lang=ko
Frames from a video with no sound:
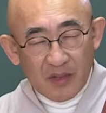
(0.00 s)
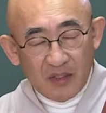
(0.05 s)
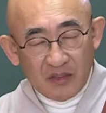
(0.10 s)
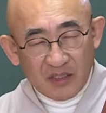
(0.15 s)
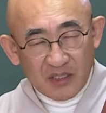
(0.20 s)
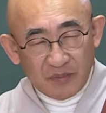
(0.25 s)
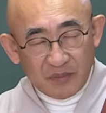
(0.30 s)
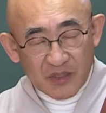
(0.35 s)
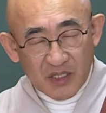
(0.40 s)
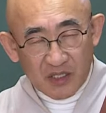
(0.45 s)
어,
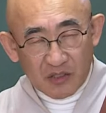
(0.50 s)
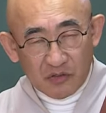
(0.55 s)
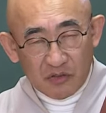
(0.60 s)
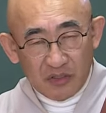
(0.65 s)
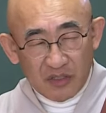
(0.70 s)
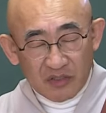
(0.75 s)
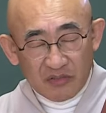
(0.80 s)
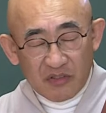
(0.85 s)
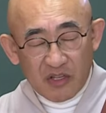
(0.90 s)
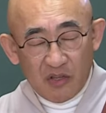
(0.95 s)
집착으로
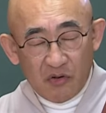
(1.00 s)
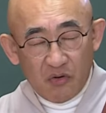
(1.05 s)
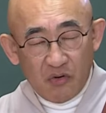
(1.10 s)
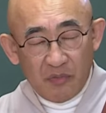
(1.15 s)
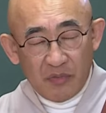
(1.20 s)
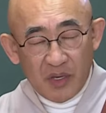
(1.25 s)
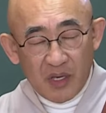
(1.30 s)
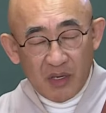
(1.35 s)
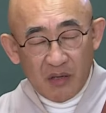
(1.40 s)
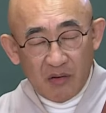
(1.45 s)
인해서
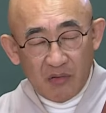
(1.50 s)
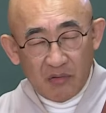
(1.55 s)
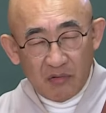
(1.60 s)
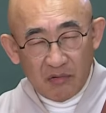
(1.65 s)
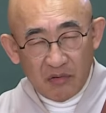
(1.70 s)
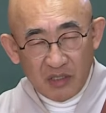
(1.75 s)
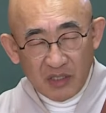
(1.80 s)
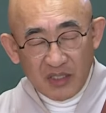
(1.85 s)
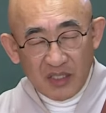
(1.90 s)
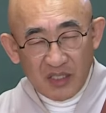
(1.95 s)
괴로움의
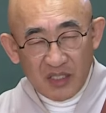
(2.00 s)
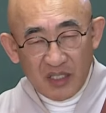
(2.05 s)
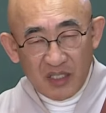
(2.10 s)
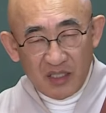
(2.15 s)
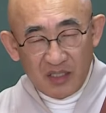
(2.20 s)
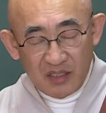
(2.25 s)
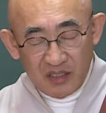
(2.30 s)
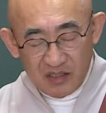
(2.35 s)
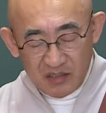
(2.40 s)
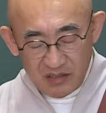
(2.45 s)
원인이
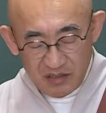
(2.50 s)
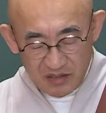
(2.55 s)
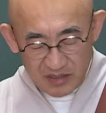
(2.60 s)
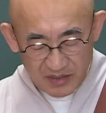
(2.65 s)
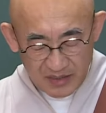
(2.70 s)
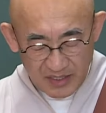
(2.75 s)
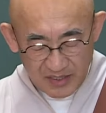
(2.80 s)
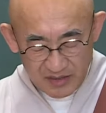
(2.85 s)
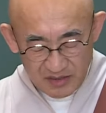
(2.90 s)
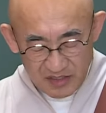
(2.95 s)
있는
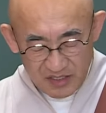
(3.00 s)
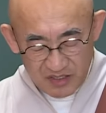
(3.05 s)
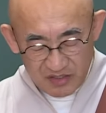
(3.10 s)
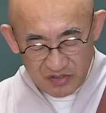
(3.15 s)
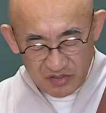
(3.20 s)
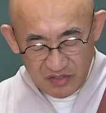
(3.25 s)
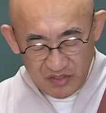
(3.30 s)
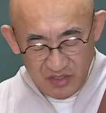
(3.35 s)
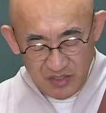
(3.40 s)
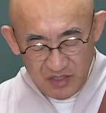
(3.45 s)
것이다는
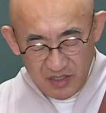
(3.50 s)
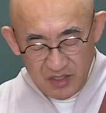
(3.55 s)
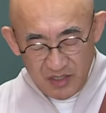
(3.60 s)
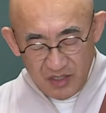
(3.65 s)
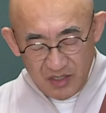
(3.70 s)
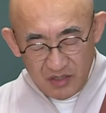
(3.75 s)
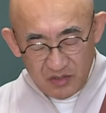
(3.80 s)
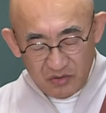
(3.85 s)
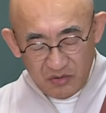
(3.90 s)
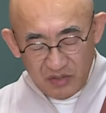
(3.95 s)
얘기죠.
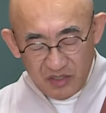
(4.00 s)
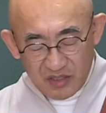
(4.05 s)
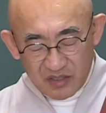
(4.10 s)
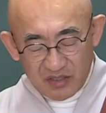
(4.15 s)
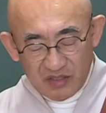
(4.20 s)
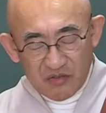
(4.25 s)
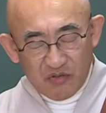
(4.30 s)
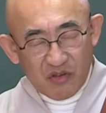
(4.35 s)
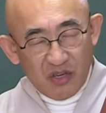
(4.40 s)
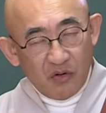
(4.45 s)
또
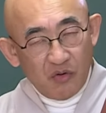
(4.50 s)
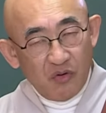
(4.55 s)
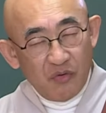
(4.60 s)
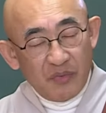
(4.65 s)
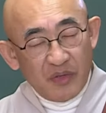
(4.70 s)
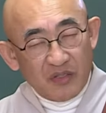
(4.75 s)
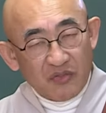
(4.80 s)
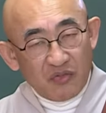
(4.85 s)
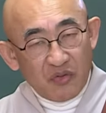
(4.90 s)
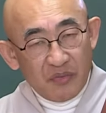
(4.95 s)
이것은
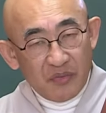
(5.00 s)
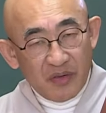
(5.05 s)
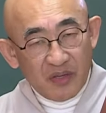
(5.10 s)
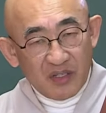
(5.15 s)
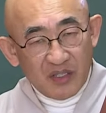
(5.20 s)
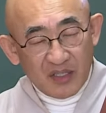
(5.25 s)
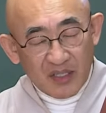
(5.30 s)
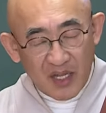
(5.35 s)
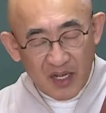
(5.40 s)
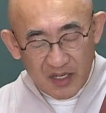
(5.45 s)
괴로움의
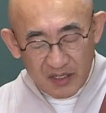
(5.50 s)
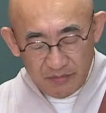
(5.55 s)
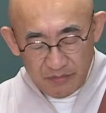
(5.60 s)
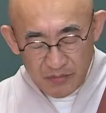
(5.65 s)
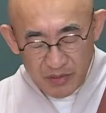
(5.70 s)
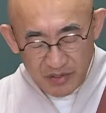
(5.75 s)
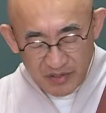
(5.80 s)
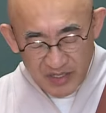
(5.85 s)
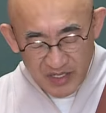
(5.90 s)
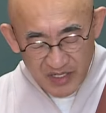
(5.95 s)
소멸이다.
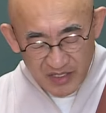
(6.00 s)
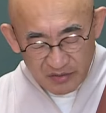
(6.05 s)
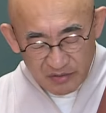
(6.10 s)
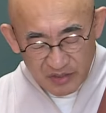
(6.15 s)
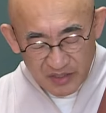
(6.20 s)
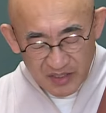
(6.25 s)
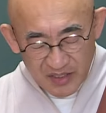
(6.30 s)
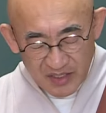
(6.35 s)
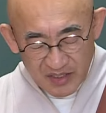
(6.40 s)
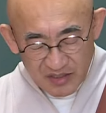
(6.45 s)
멸해야
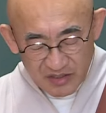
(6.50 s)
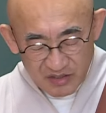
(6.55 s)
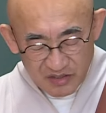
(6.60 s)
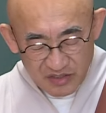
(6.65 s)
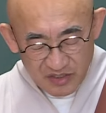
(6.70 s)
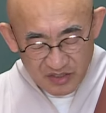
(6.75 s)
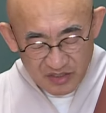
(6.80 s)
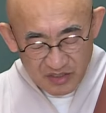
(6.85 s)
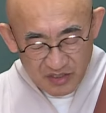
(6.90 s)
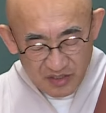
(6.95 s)
된다는
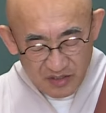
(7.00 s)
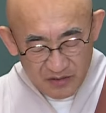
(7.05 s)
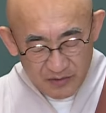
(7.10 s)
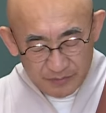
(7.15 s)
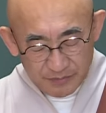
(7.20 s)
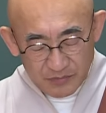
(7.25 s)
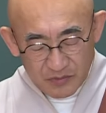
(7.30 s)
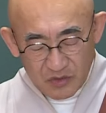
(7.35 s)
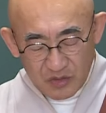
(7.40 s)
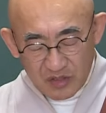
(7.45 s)
거지요.
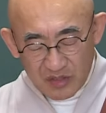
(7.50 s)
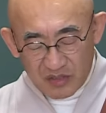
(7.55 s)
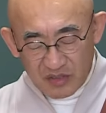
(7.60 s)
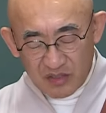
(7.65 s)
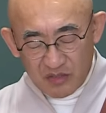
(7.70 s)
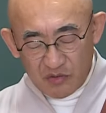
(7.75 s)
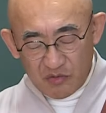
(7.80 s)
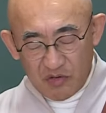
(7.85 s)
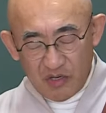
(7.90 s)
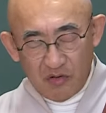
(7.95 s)
또
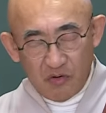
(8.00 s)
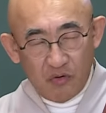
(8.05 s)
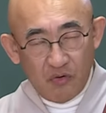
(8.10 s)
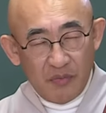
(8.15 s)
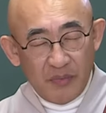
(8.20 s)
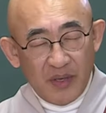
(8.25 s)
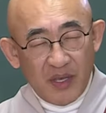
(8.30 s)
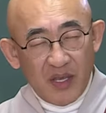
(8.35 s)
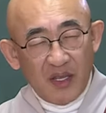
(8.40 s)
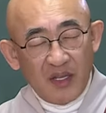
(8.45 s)
이것은
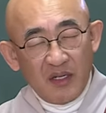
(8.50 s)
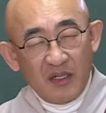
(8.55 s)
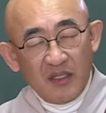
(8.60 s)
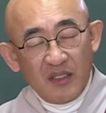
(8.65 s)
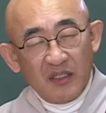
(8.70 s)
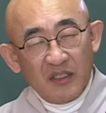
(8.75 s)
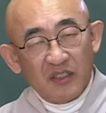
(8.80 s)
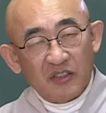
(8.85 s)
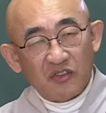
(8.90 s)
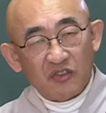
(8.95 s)
괴로움의
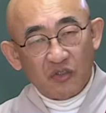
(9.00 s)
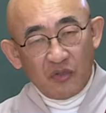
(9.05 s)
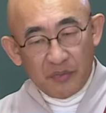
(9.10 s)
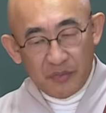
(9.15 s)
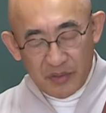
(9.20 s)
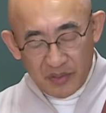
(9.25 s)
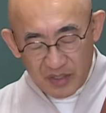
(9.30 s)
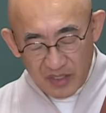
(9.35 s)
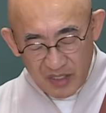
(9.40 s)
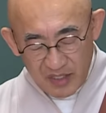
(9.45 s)

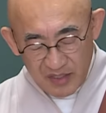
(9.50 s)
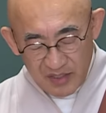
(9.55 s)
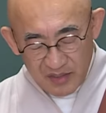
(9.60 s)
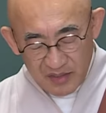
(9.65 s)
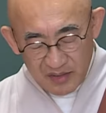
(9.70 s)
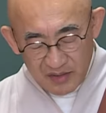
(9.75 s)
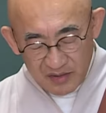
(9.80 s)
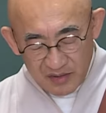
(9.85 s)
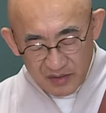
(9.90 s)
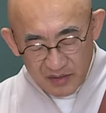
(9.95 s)
소멸에
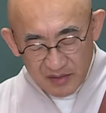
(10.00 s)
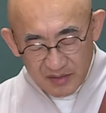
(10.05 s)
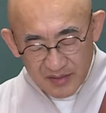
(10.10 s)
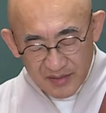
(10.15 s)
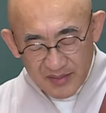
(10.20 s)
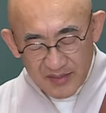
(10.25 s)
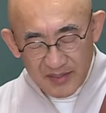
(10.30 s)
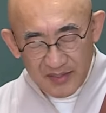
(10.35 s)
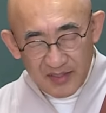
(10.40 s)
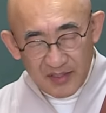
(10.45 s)
이르는
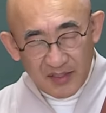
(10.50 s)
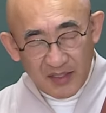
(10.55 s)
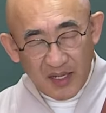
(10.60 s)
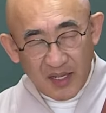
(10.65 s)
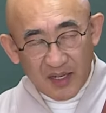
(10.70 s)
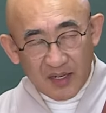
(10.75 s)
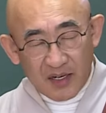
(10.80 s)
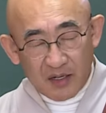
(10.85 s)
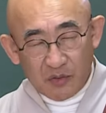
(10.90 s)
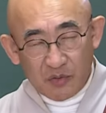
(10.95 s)

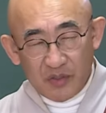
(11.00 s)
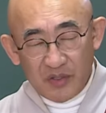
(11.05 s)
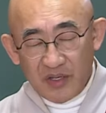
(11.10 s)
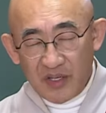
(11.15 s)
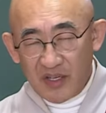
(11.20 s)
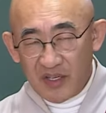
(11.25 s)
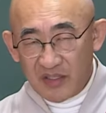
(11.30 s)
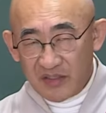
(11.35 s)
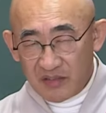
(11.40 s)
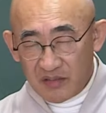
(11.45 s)
길이다라고
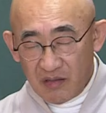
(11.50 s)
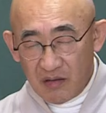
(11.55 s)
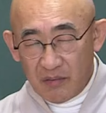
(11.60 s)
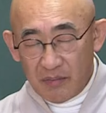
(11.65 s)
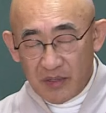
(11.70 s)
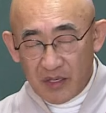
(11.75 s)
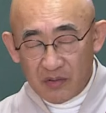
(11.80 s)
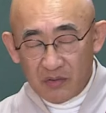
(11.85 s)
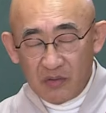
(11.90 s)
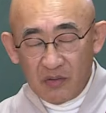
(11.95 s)
해서
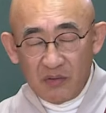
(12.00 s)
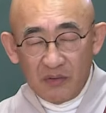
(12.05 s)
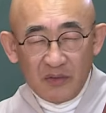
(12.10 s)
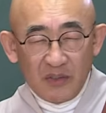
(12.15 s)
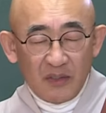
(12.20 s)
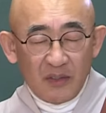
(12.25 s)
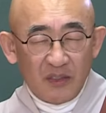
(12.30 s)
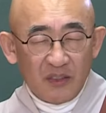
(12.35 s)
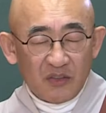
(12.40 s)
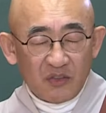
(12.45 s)
바로
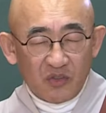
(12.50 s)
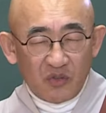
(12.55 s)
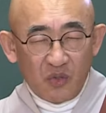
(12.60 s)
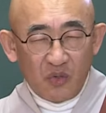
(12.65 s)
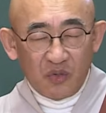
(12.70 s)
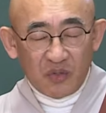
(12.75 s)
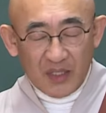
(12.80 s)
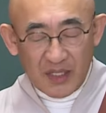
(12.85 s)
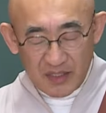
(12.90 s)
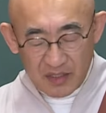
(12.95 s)

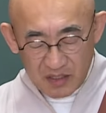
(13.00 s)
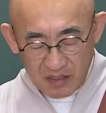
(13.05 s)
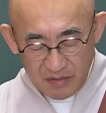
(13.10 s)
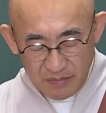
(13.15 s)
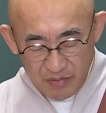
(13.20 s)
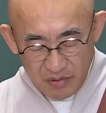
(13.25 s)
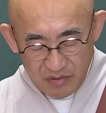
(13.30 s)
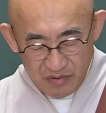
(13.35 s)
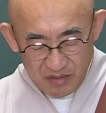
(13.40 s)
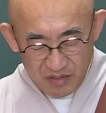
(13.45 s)
도다 이렇게
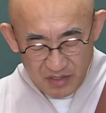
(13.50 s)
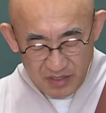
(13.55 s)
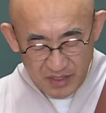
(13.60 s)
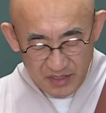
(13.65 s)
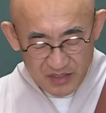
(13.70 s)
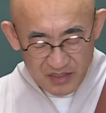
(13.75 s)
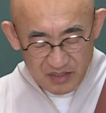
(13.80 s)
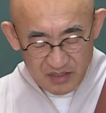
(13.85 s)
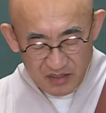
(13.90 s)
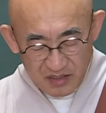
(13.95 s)
표현을
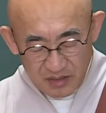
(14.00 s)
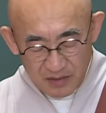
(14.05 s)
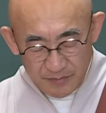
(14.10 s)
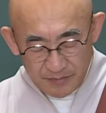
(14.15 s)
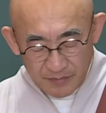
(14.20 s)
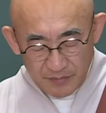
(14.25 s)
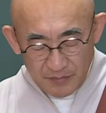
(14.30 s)
하지요.